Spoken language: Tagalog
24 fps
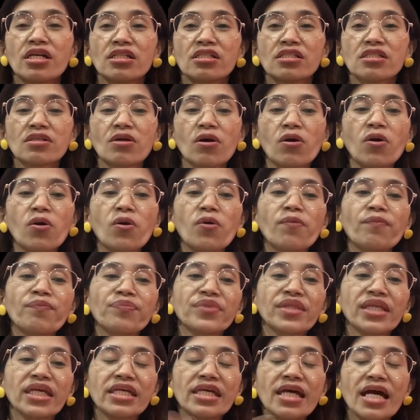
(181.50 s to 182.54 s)
So,
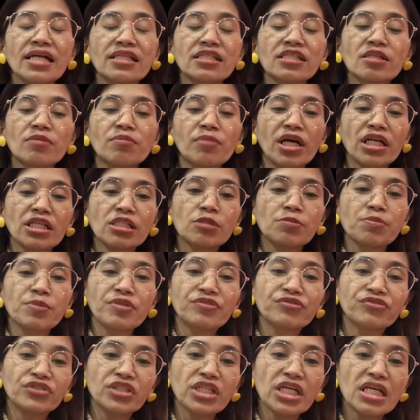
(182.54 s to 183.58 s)
yan, sa March
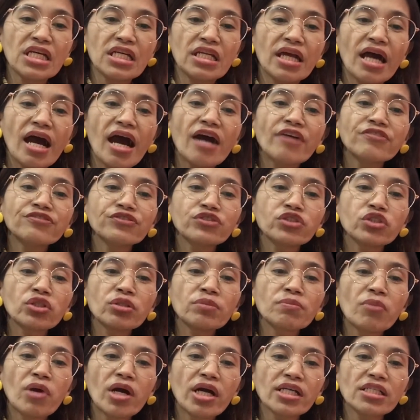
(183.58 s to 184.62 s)
15. After
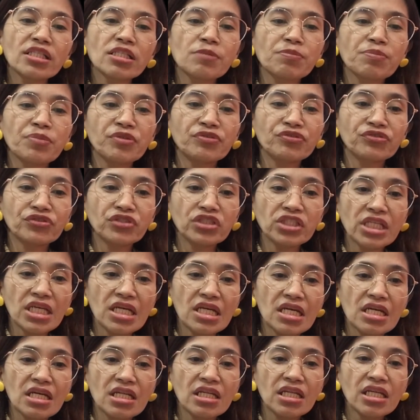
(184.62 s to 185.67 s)
March 15, uh,
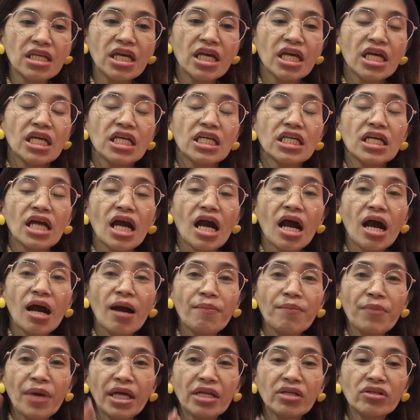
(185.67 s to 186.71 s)
ah,
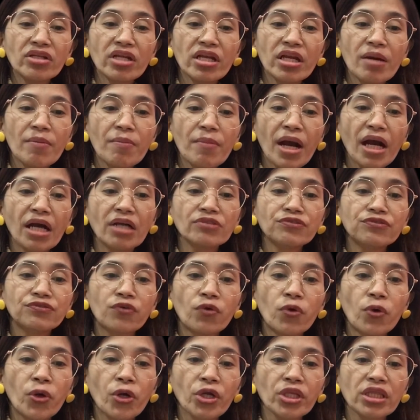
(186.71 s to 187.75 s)
meron na namang
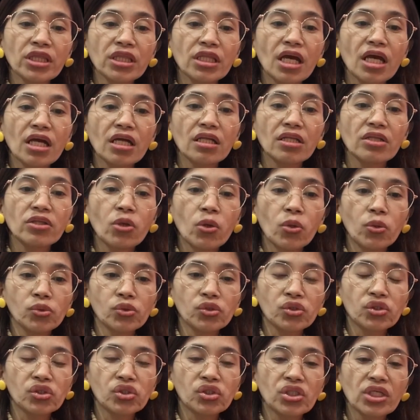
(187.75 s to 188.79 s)
fourth
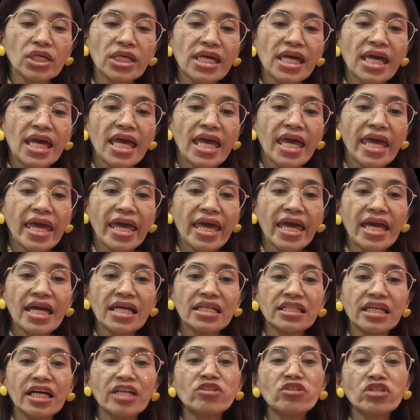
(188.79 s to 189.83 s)
dose.
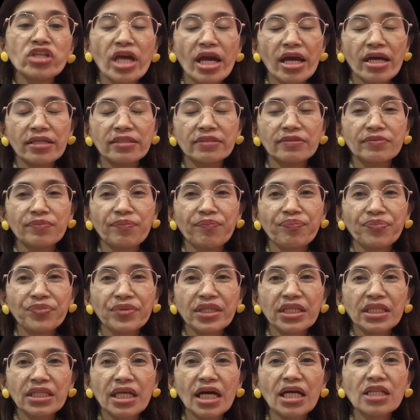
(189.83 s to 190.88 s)
And ano yan?
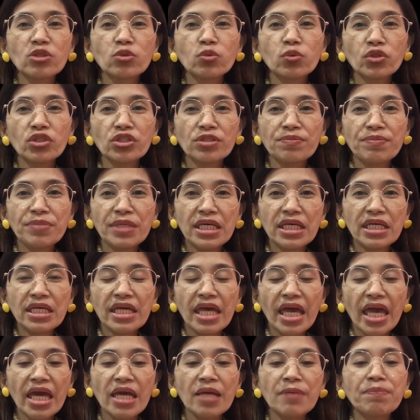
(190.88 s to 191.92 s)
That would
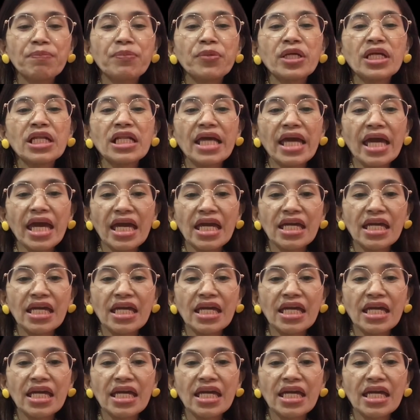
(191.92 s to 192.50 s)
be April 8.